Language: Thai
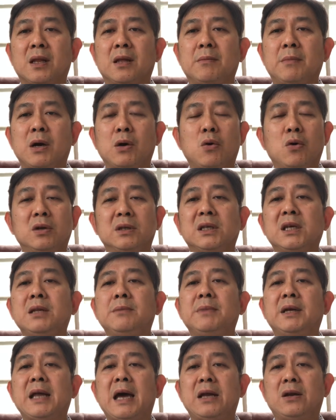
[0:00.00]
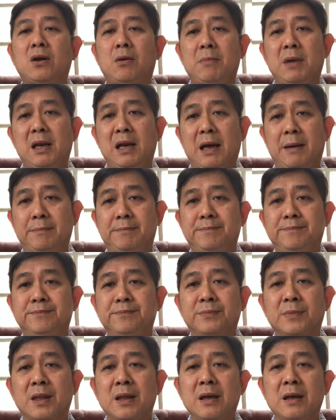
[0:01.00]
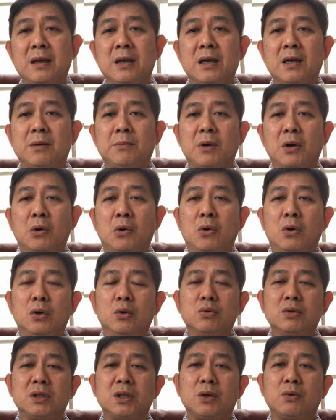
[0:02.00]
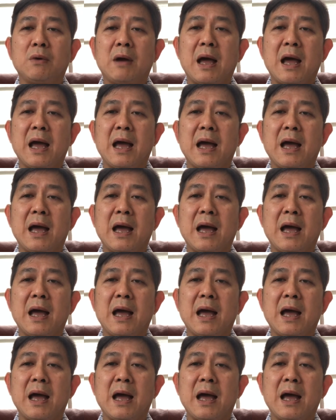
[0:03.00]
บางคนกินไม่ได้นอนไม่หลับบางคนรู้สึกว่า